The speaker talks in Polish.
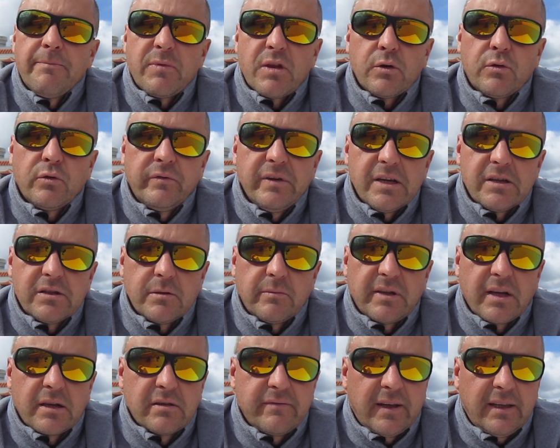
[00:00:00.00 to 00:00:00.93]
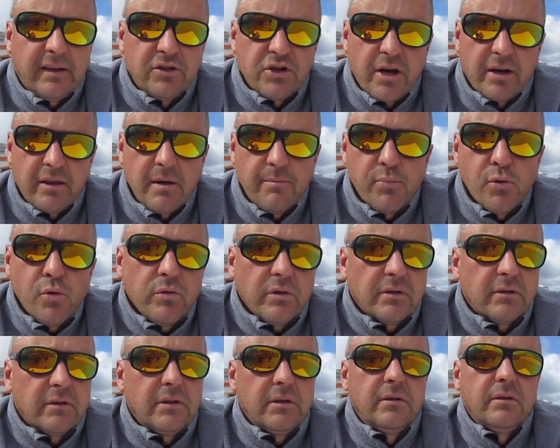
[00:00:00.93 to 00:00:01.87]
Również są tak zwane czarne
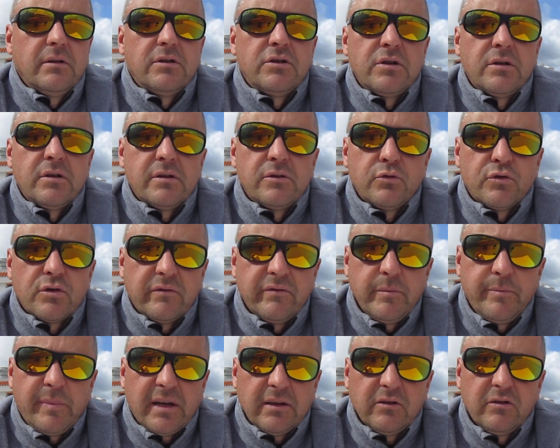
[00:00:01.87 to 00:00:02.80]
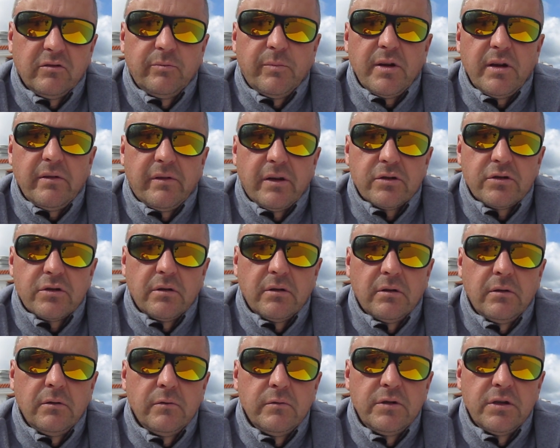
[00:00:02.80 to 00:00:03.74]
punkty, gdzie jest dużo wypadków, ponieważ
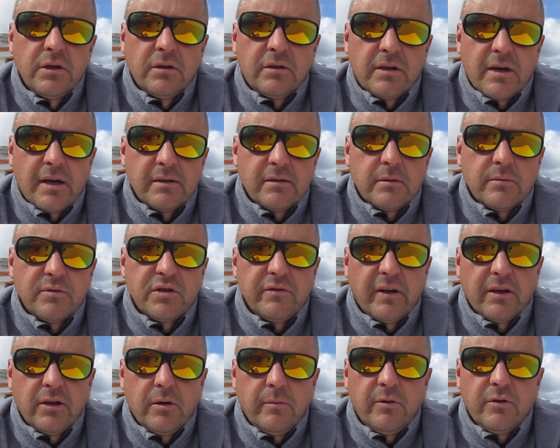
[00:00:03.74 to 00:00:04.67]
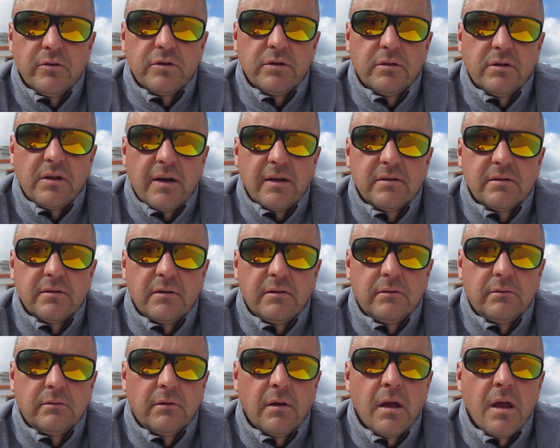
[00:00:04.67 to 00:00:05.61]
ludzie tracą świadomość,
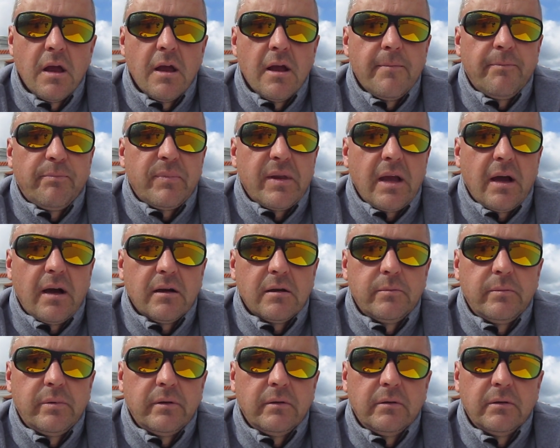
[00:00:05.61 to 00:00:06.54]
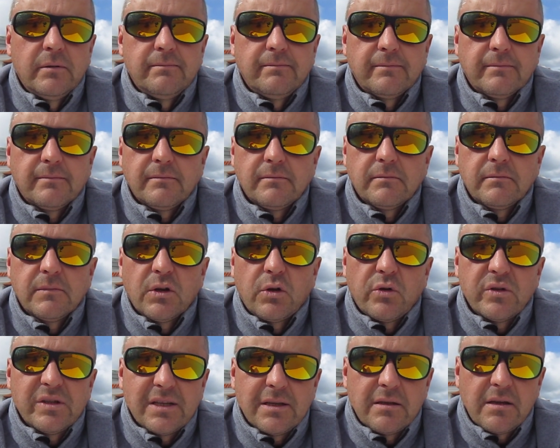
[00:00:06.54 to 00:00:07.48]
tracą jakby
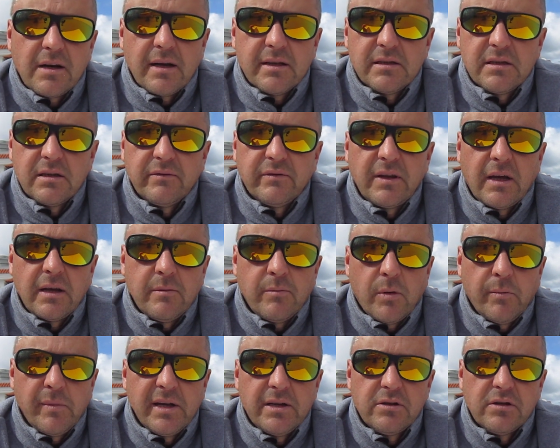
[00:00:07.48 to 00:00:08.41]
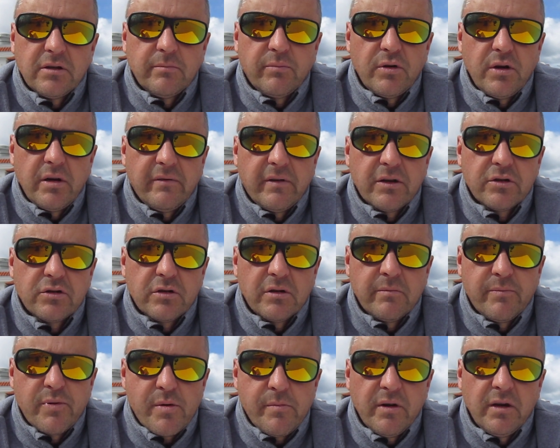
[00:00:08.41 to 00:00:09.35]
koncentrację w danym momencie, ponieważ
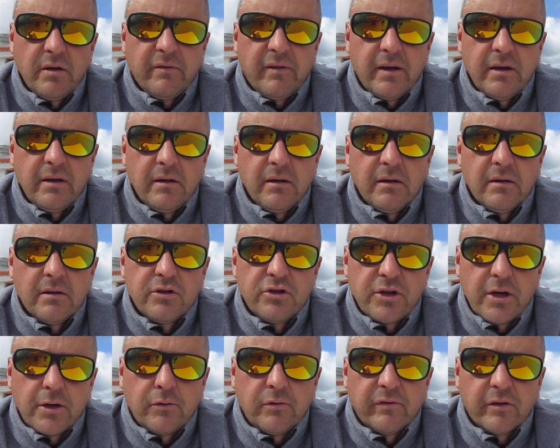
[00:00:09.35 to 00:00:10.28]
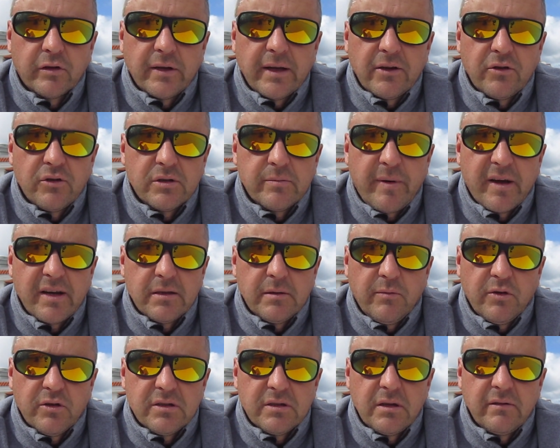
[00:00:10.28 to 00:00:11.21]
promieniowanie cieku wodnego jest bardzo
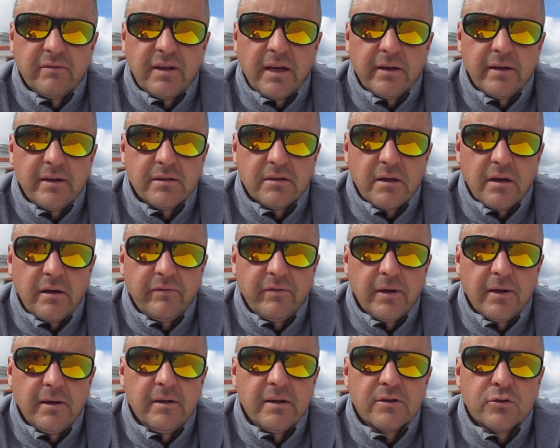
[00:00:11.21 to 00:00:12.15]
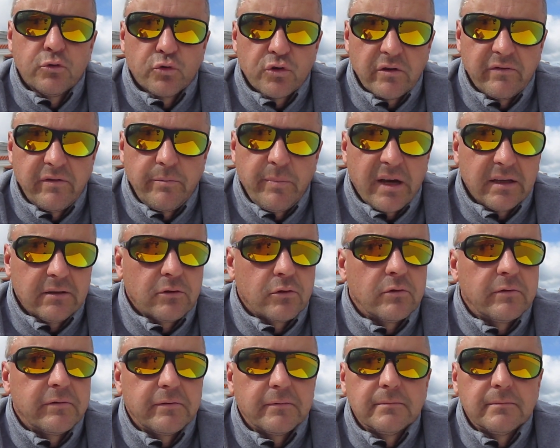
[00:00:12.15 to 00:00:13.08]
mocne w danej strefie i jest dużo wypadków.